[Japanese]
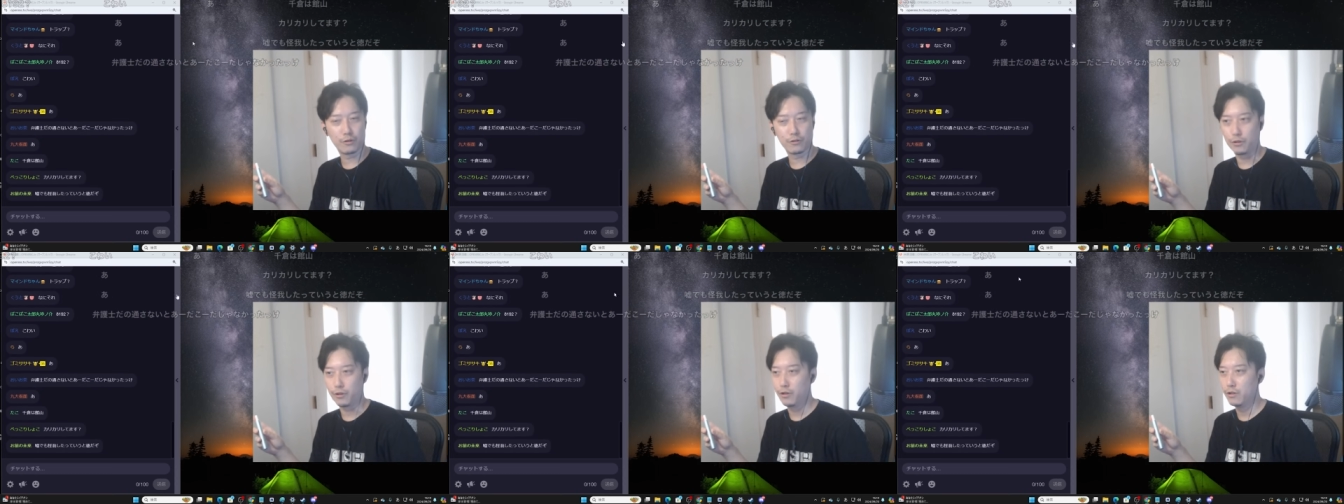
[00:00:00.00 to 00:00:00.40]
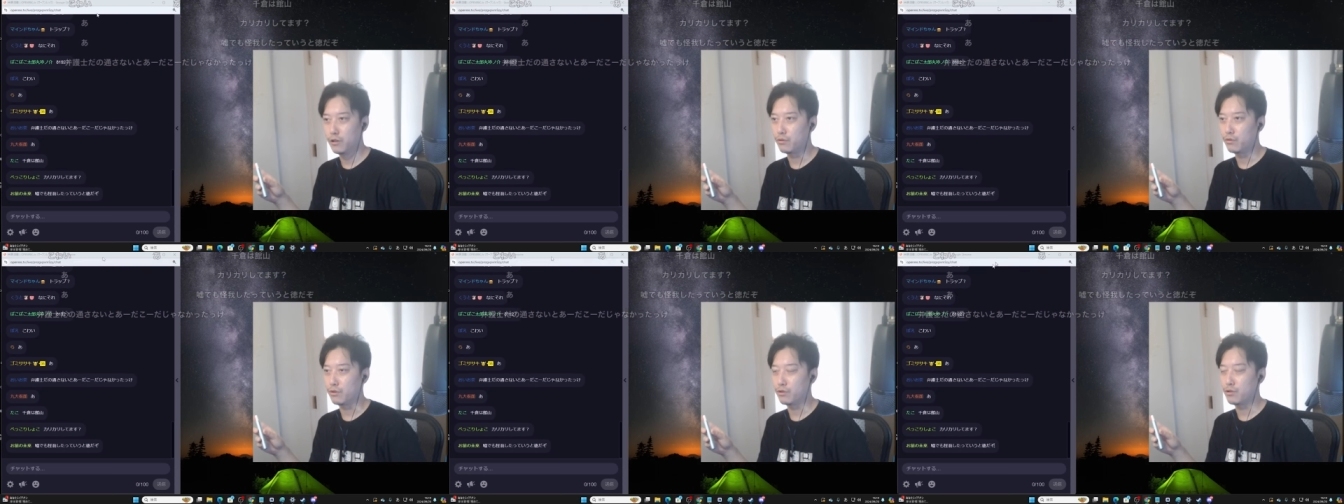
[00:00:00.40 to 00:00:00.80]
じゃん
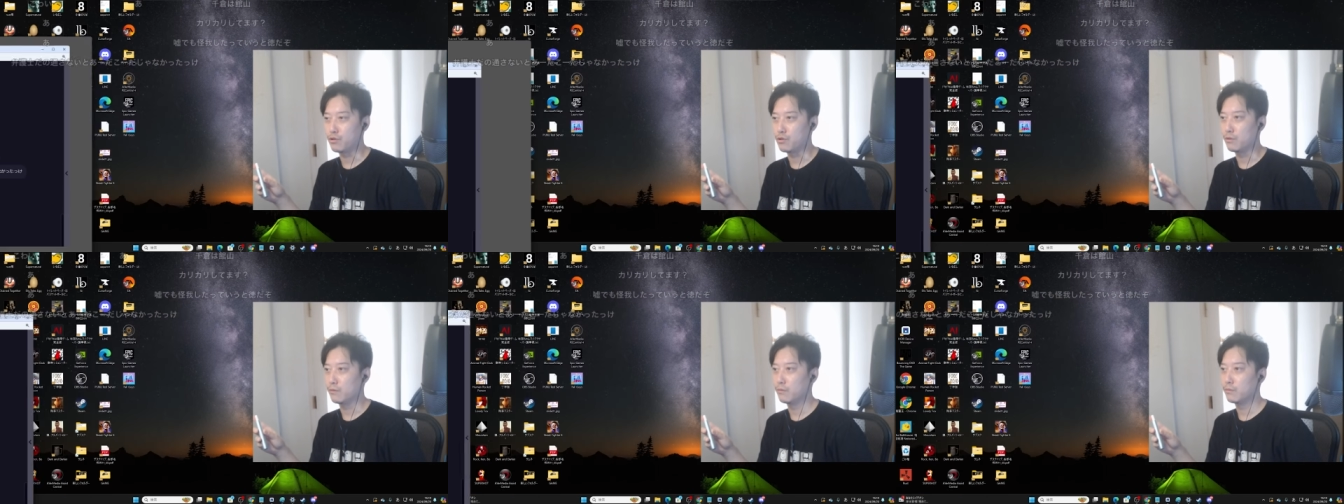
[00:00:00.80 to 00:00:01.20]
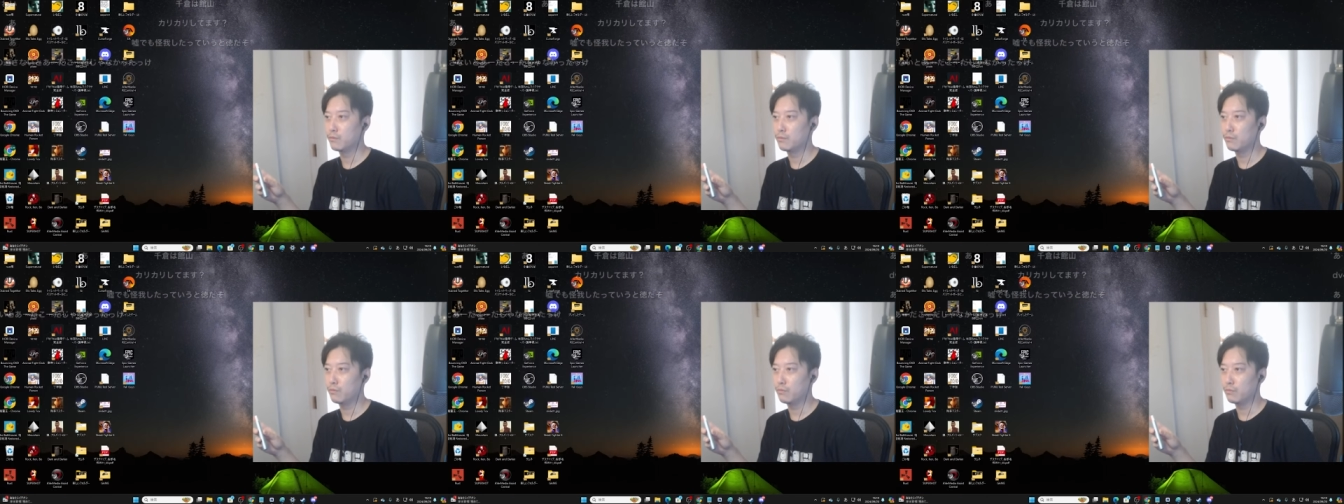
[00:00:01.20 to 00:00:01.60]
AI とやってたじゃ
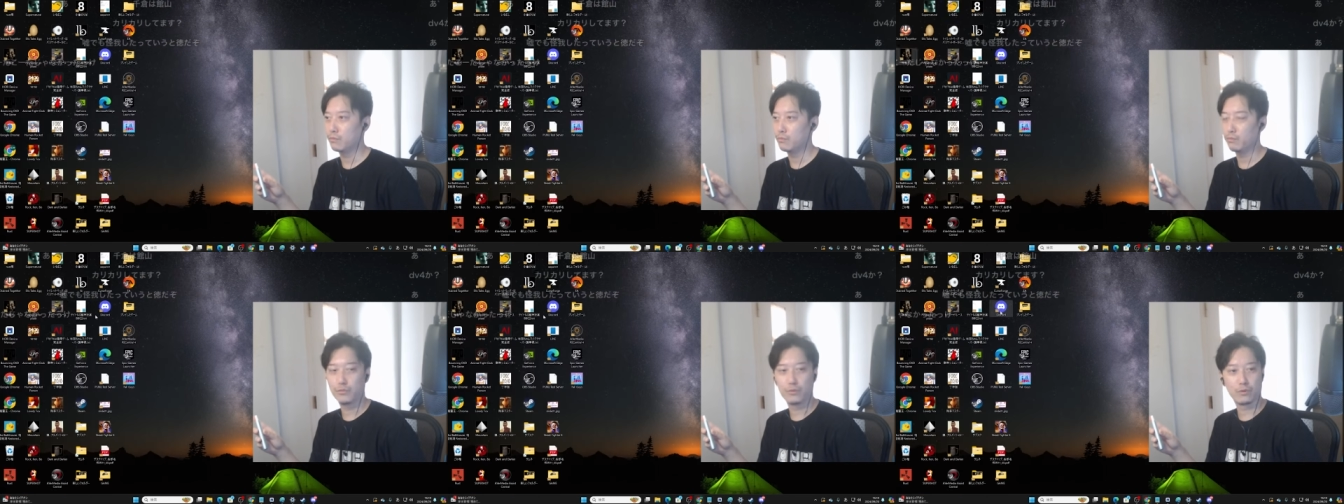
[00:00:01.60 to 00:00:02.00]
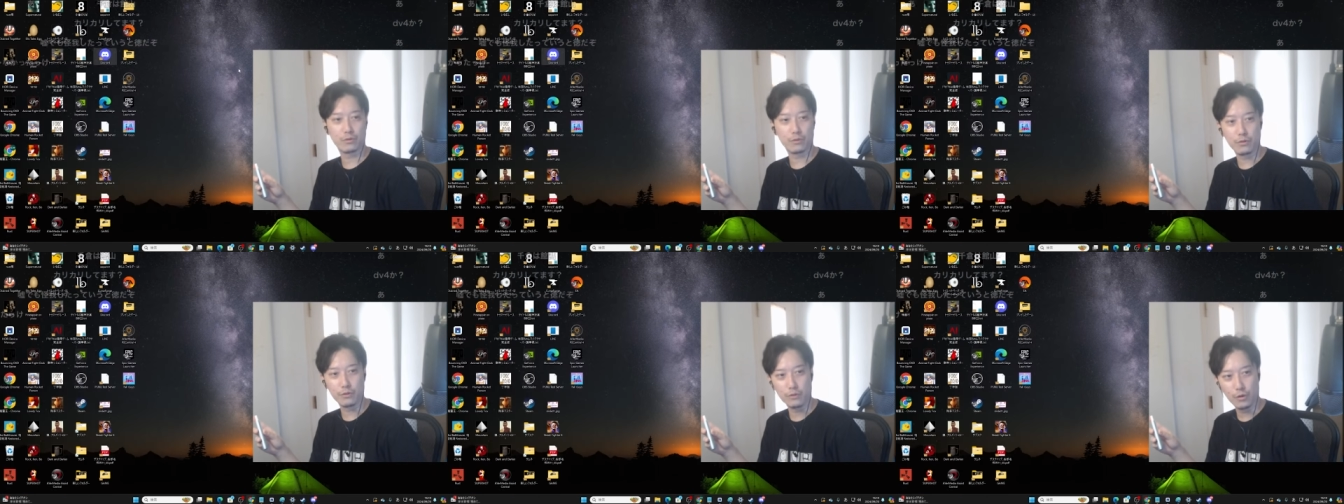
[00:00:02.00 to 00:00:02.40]

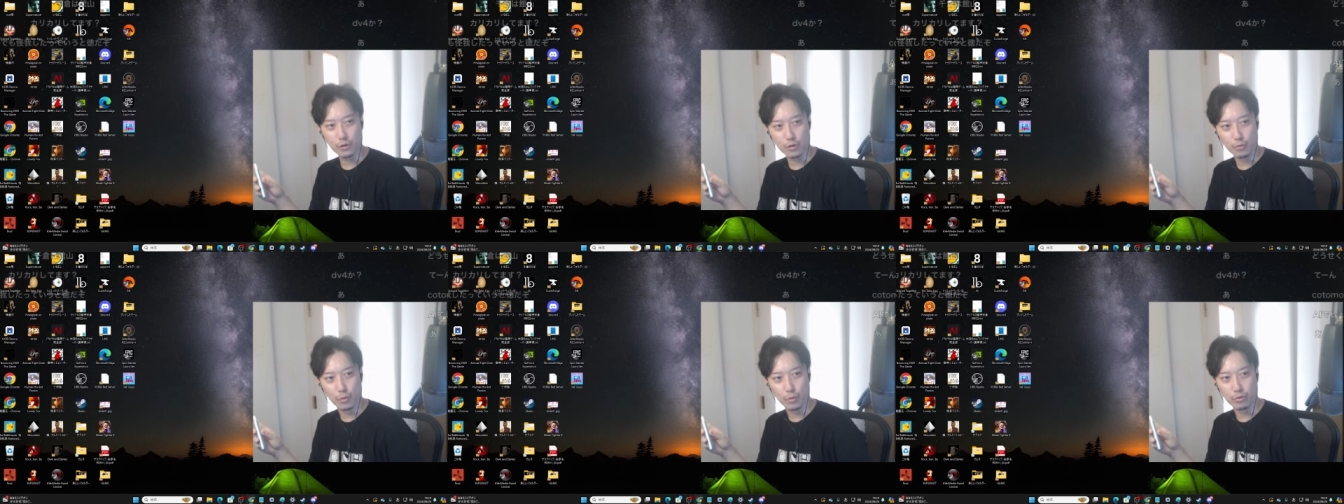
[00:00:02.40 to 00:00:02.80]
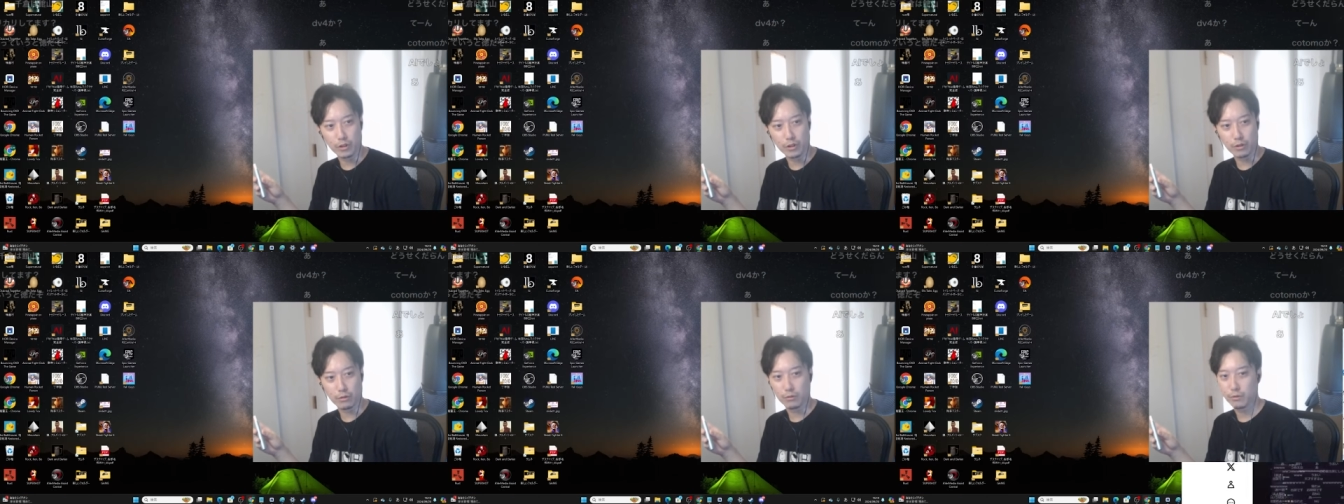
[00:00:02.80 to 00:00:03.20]
んな何が問
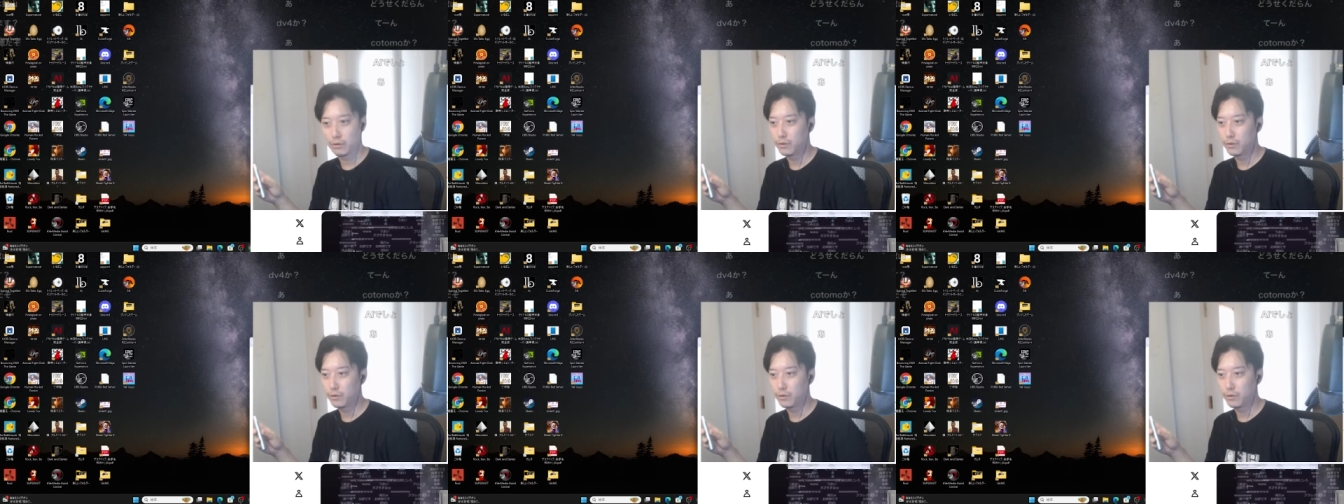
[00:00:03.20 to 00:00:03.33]
題なの